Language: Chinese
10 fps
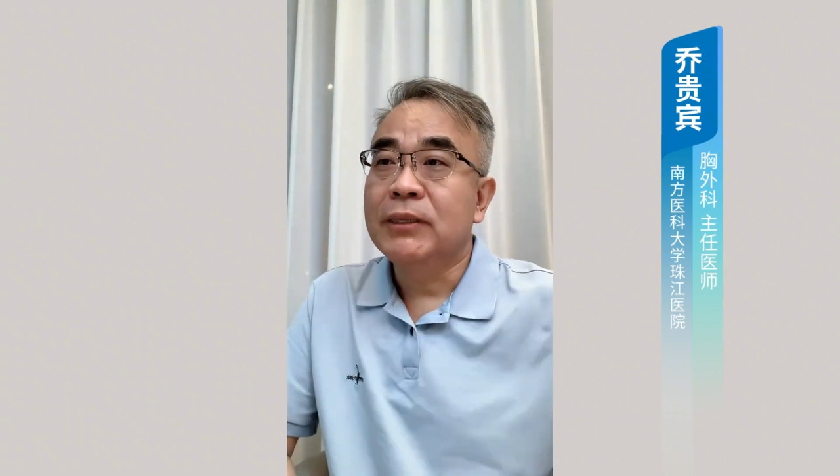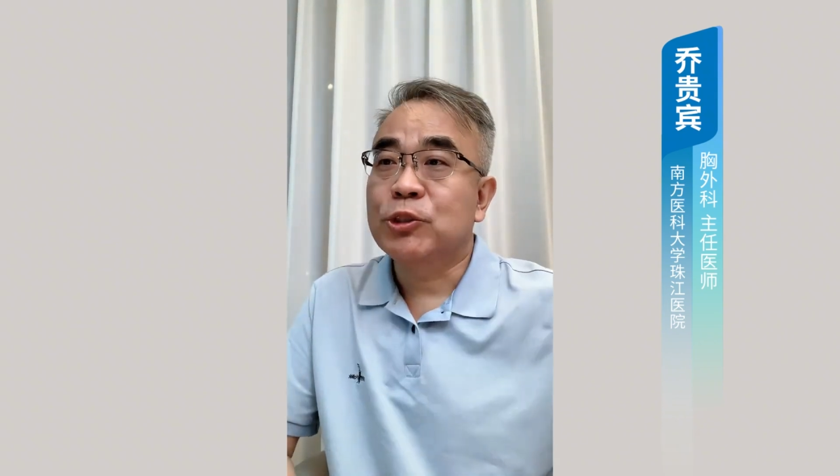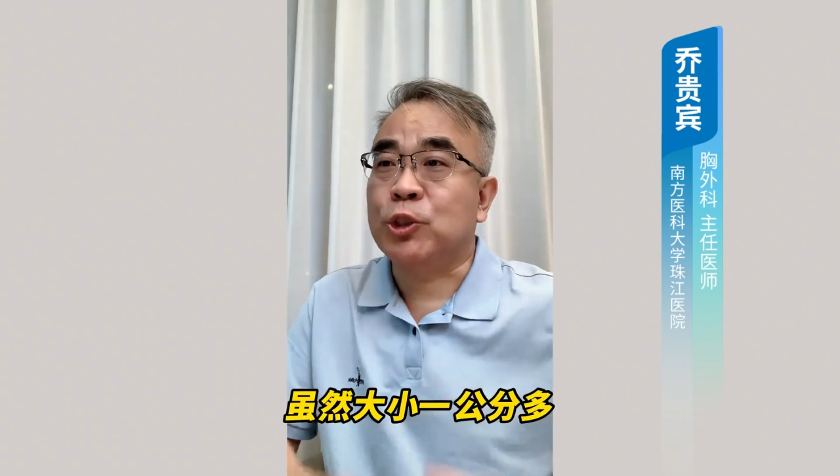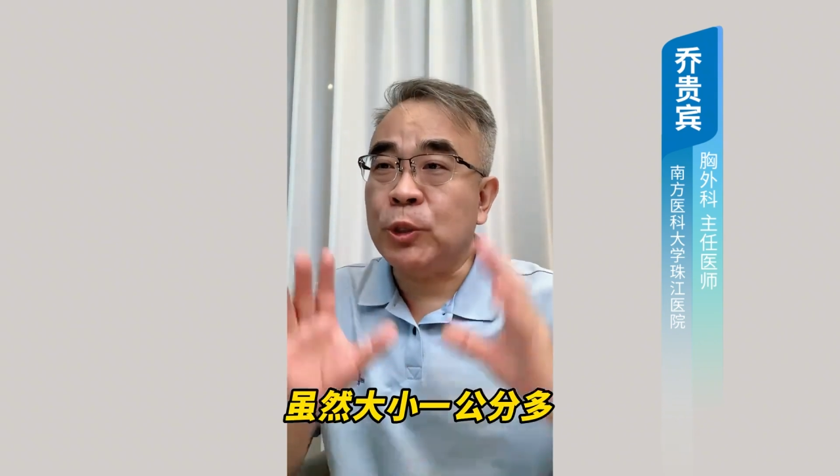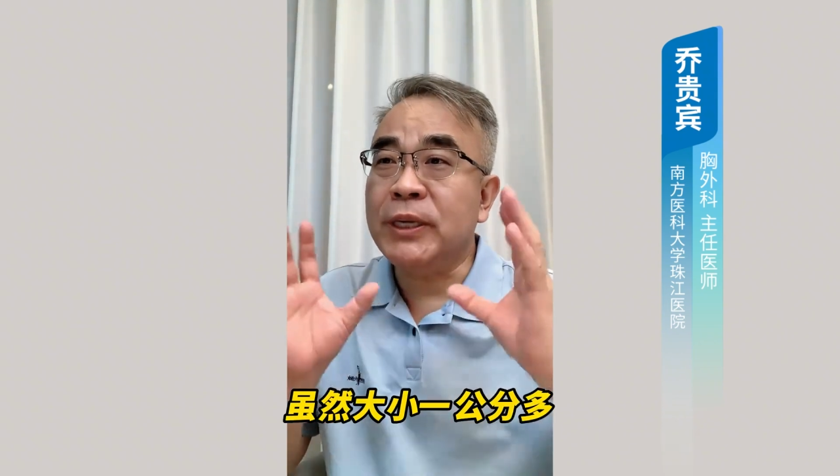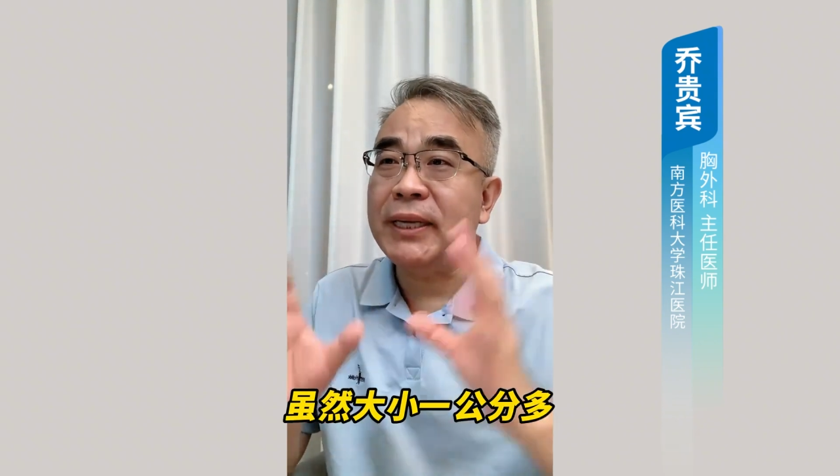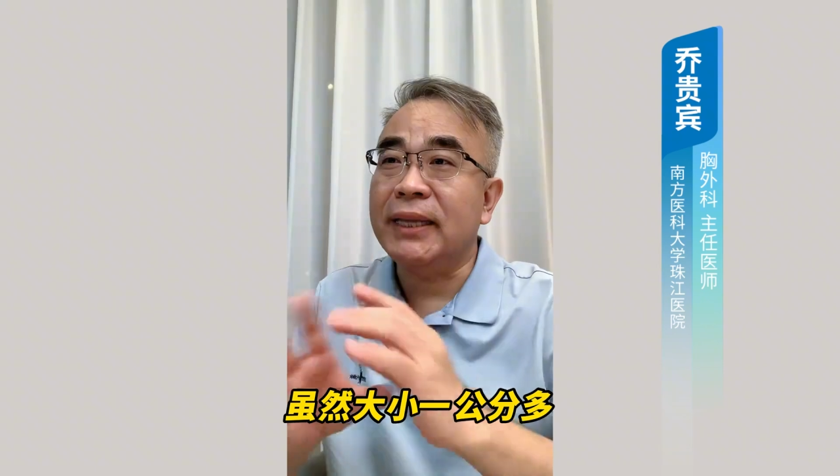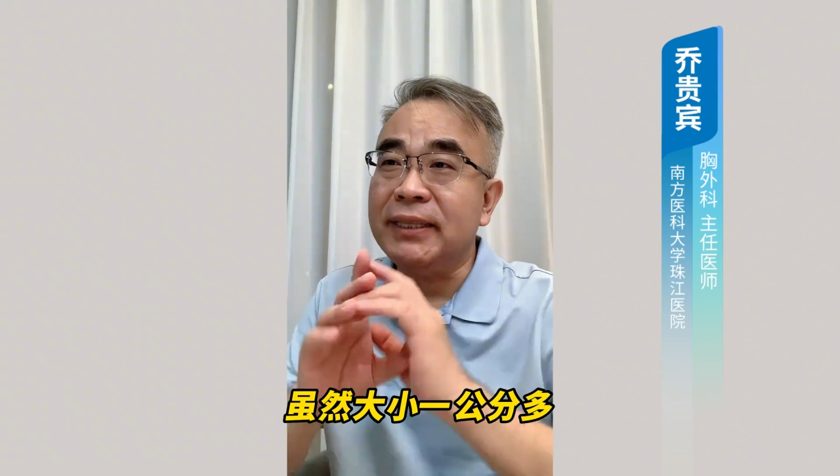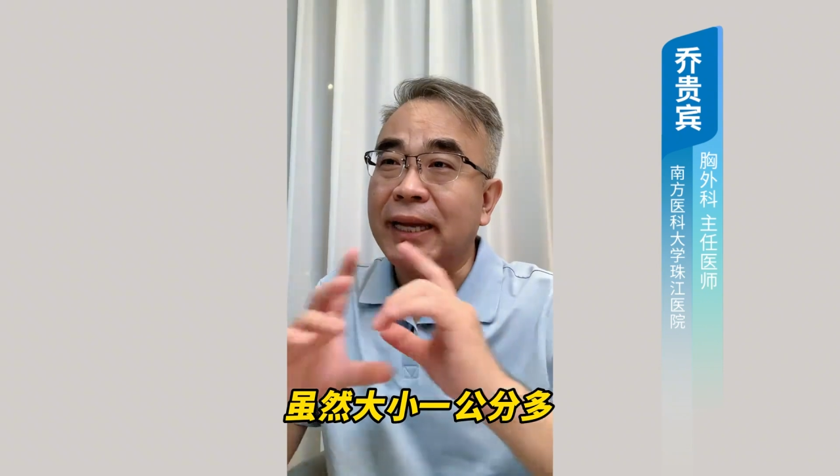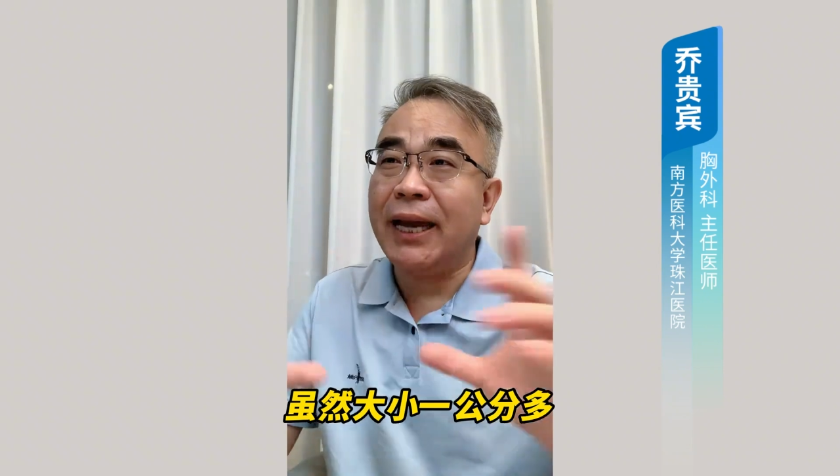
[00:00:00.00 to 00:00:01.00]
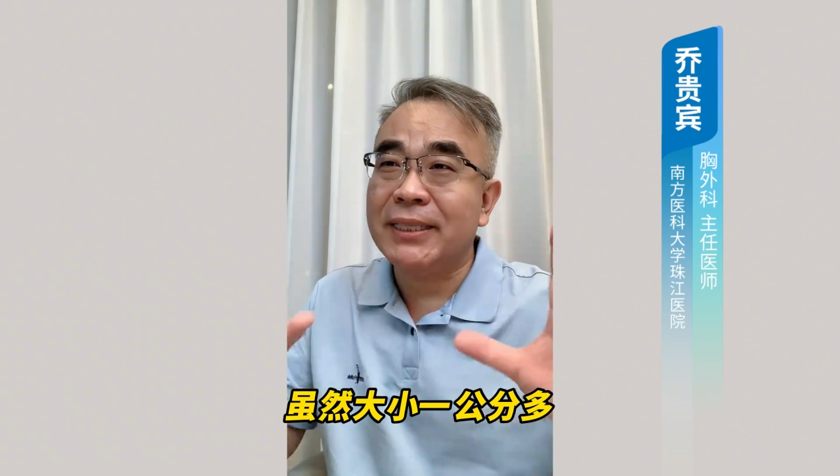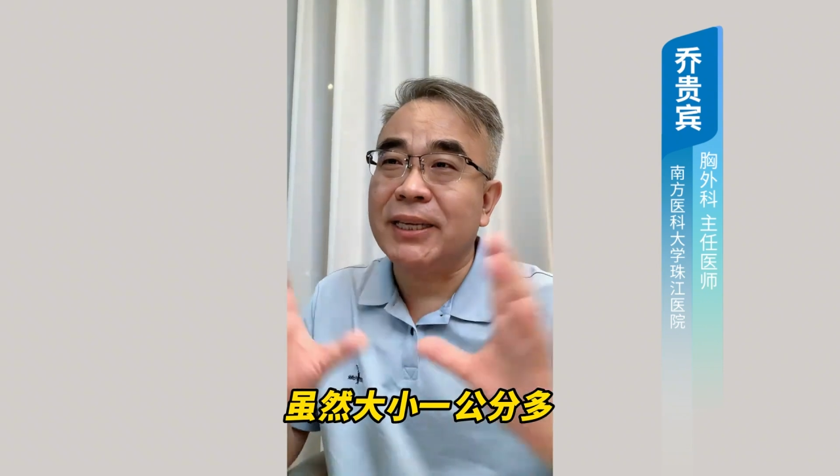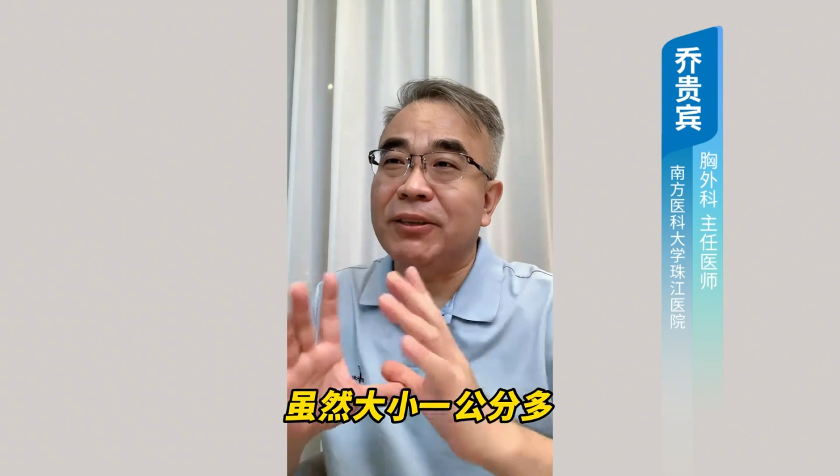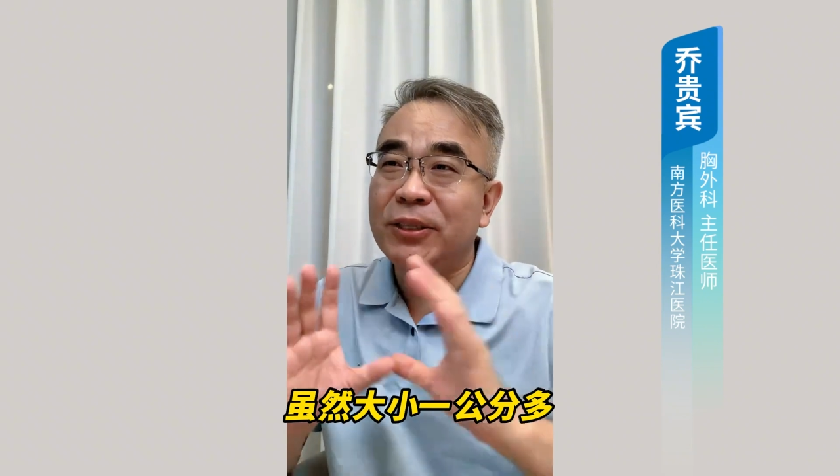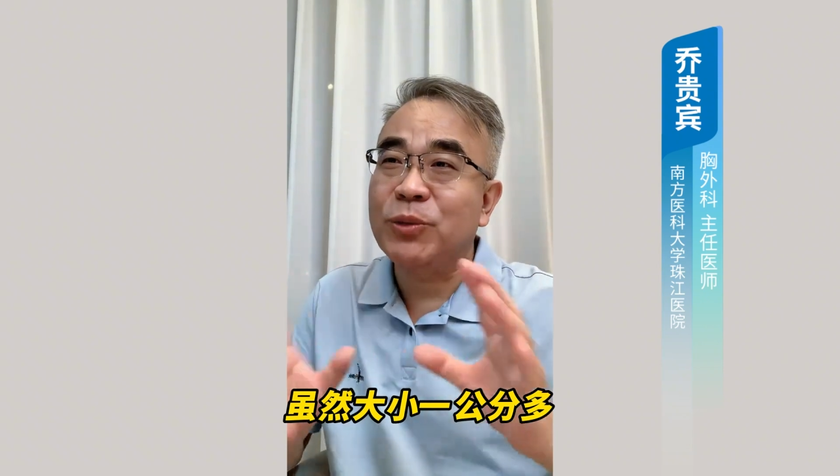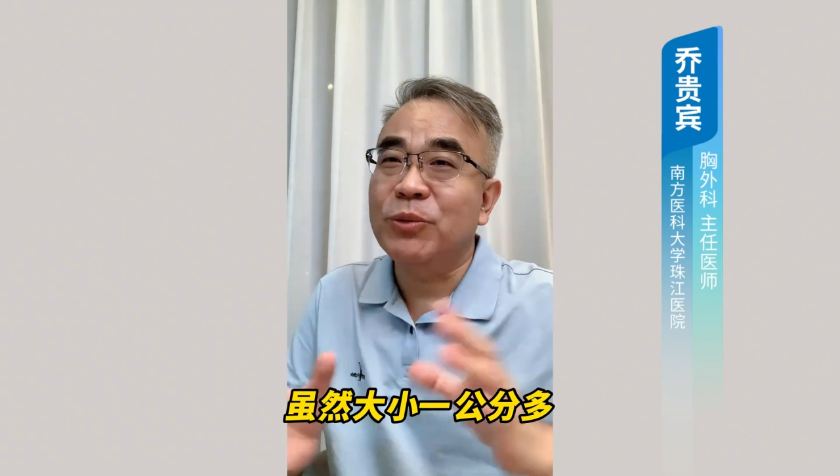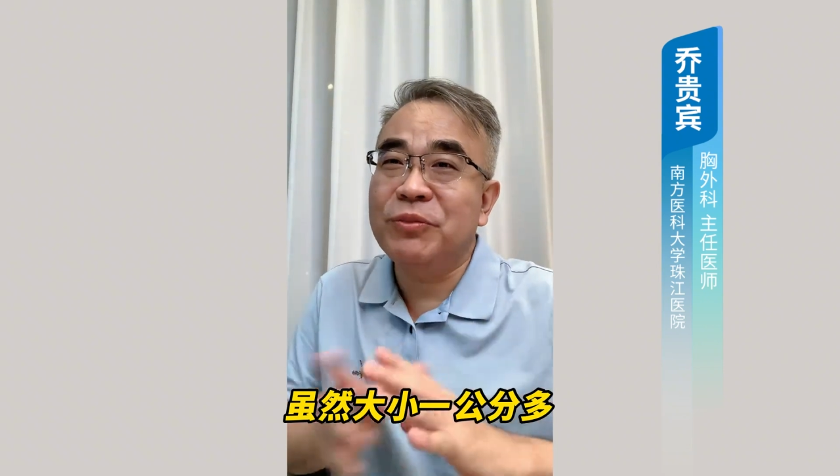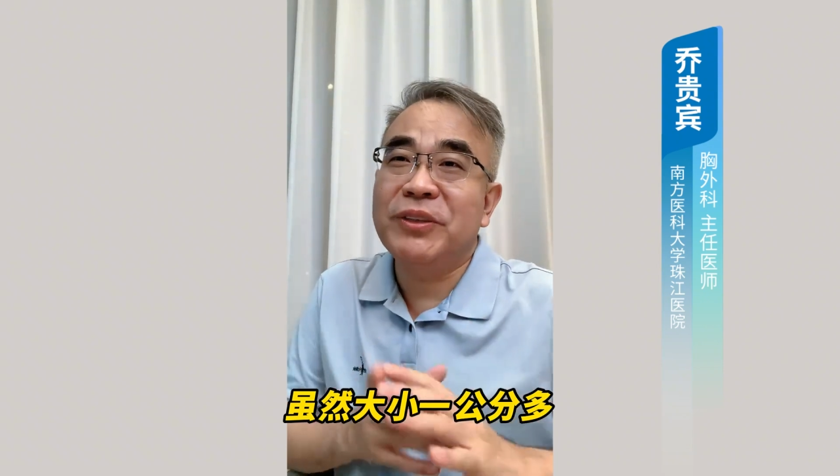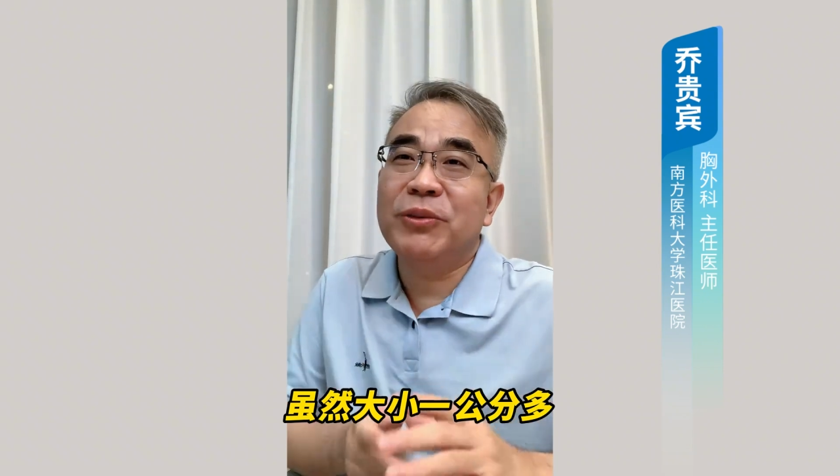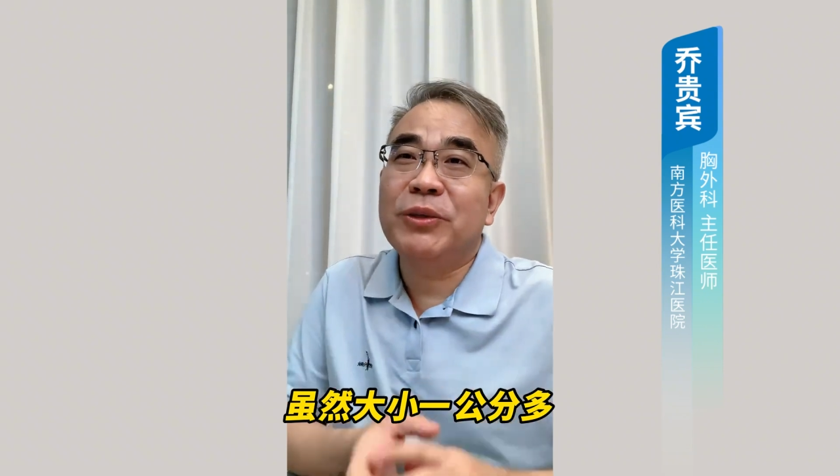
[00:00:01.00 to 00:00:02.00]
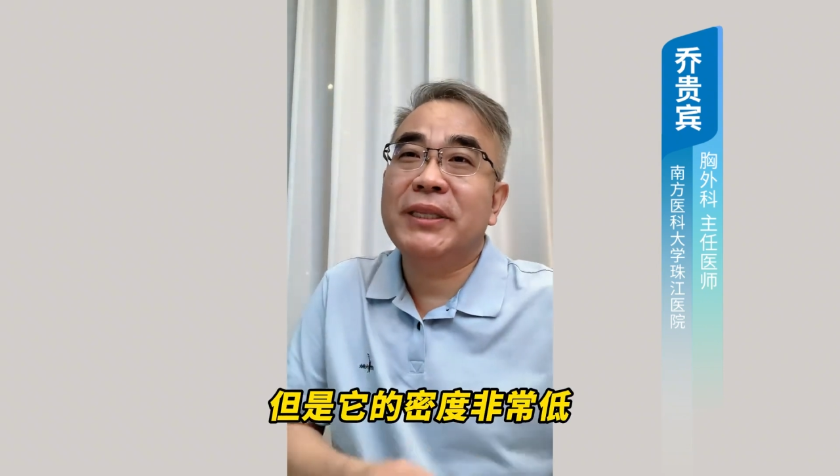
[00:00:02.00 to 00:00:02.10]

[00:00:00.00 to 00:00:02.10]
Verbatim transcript: 虽然大小一公分多，